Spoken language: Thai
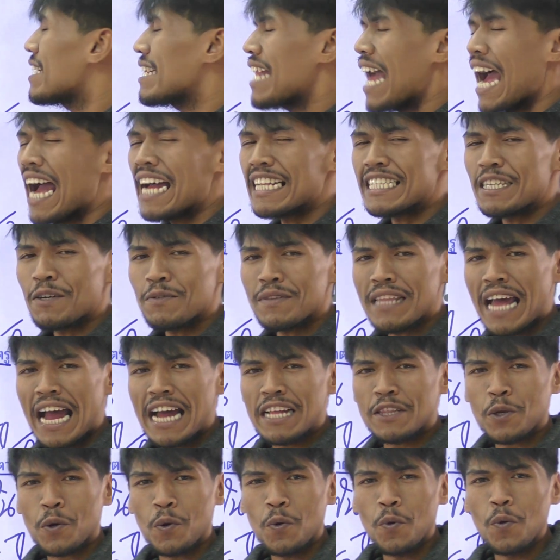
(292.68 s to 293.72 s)
หนึ่งหน้าเจ้า
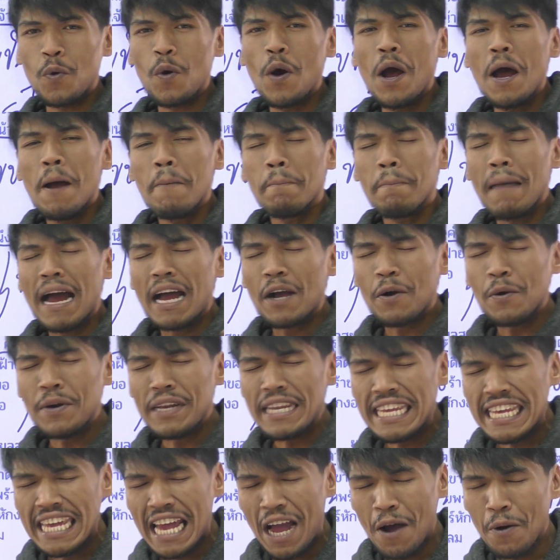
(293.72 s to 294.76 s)
ตาตรูมาคน
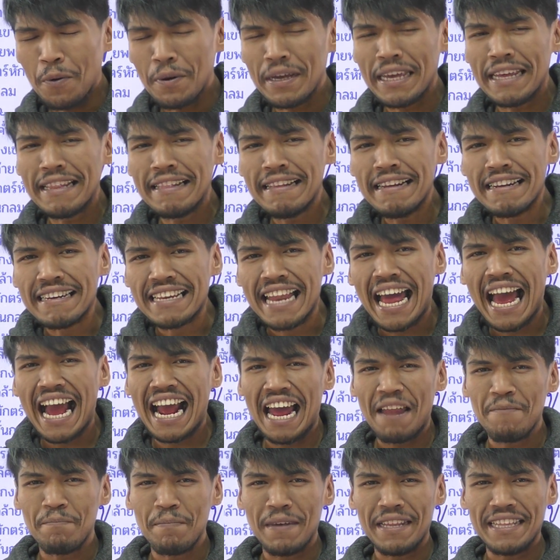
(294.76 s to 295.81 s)
เดียวคิดถึงนาง
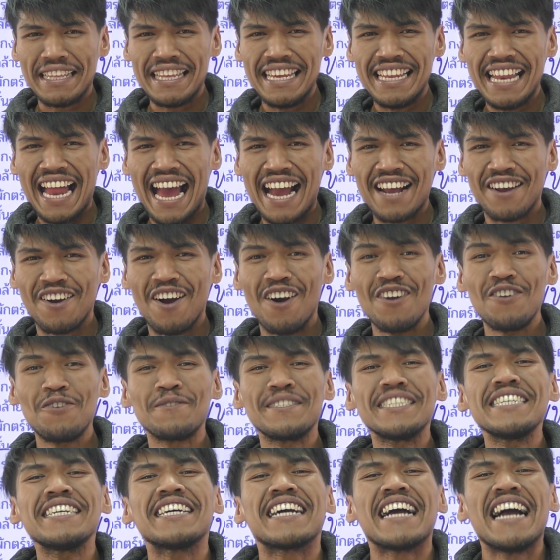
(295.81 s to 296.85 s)
อันเป็นที่รักก็
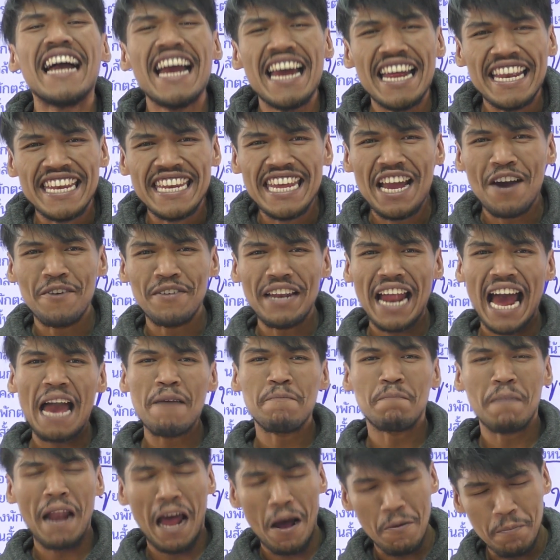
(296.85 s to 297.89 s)
รู้สึกเดียวดา
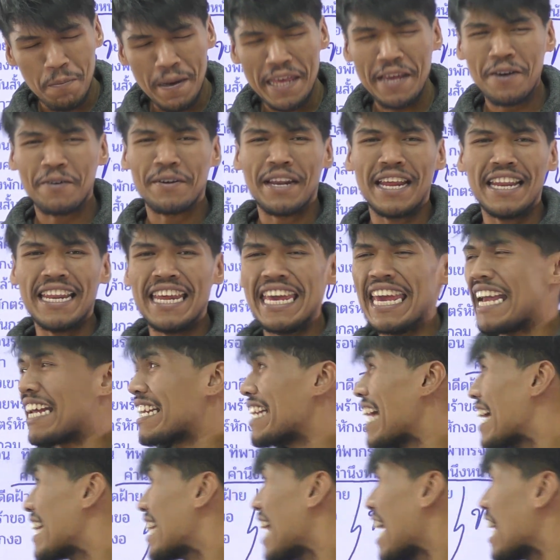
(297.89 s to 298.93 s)
ยเปล่าเปลี่ยวนั่นเอง
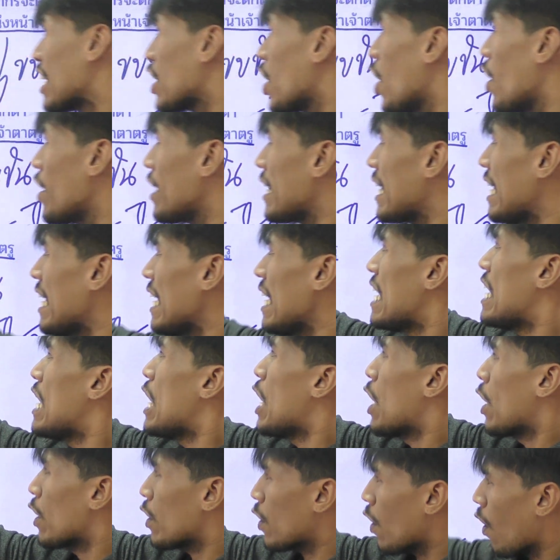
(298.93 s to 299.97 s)
ดังนั้นข้อนี้
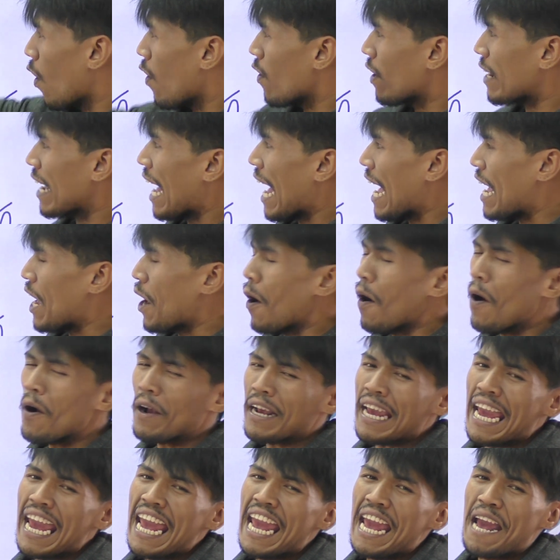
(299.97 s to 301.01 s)
ก กอไก่โอ
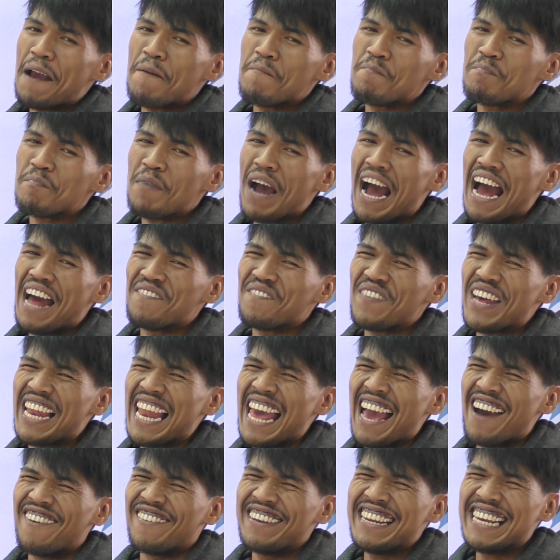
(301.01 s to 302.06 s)
เคผ่านไปแล้